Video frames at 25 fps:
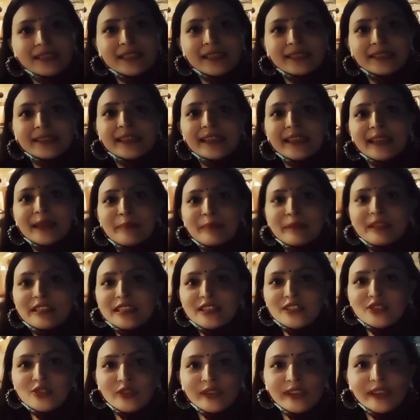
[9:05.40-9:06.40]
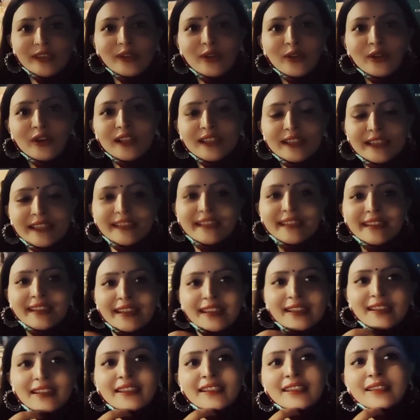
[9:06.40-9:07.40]
हैं पीछे जो ये हॉल दिख रहा है ना
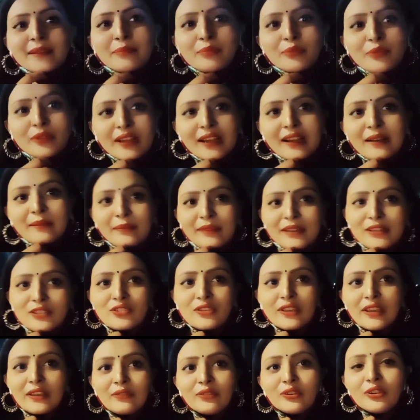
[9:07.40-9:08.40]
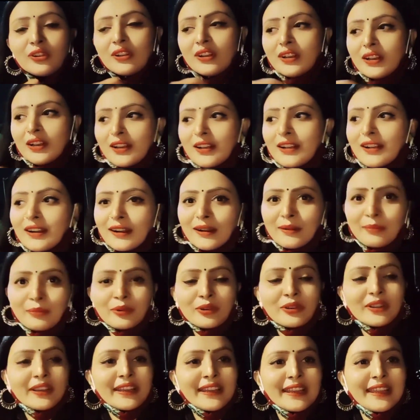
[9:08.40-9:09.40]
ये पूरा हमने जो है वो बुक
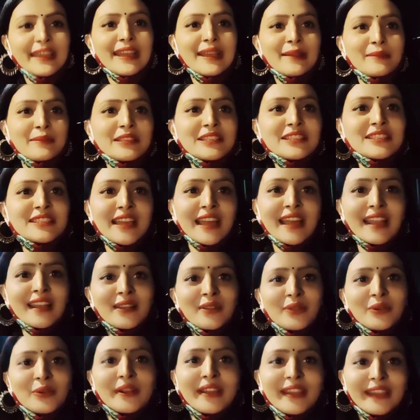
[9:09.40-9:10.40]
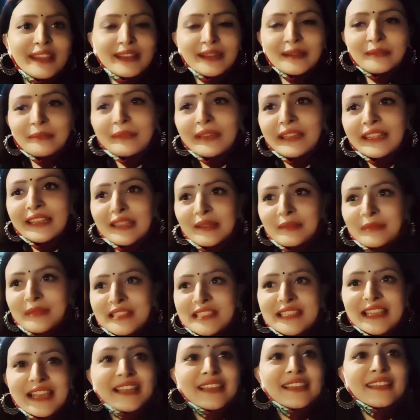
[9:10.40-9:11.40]
कराया है बस चार लोग हैं हम लेकिन मैं चाह
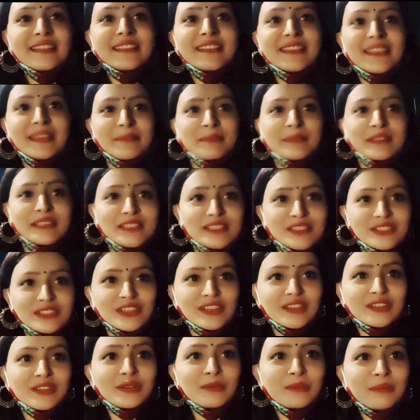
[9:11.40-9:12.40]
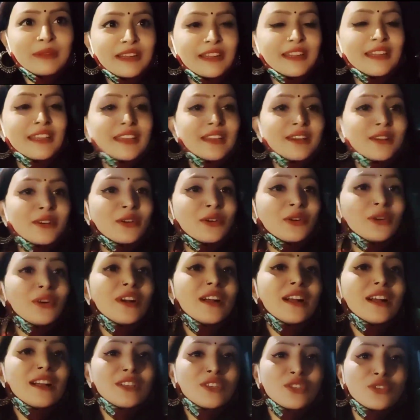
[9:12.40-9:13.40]
रही थी कि अपने सिस्टर को बर्थडे को
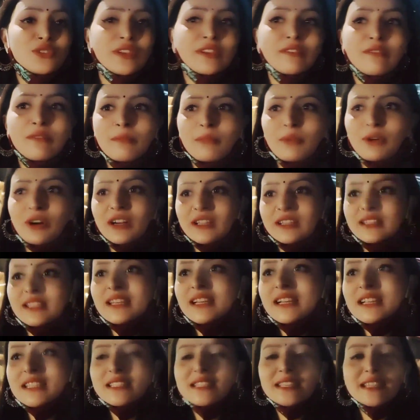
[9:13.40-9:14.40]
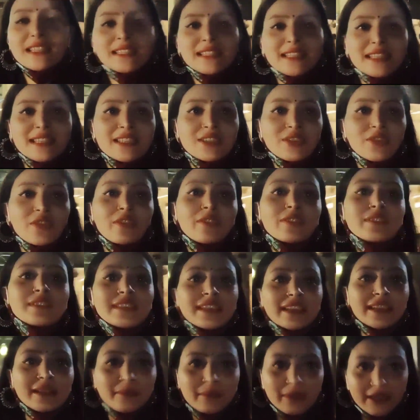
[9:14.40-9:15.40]
जो है वो बहुत ही अच्छे से जो है वो
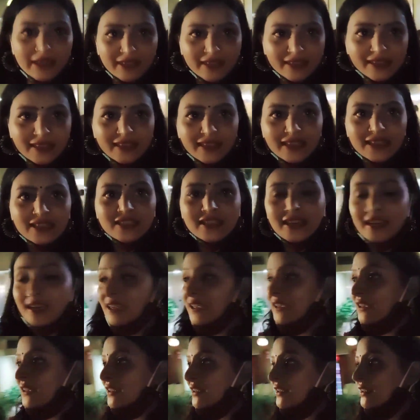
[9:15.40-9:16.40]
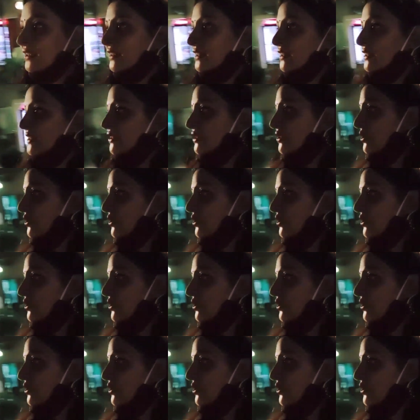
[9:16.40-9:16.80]
सेलिब्रेट करा जाए तो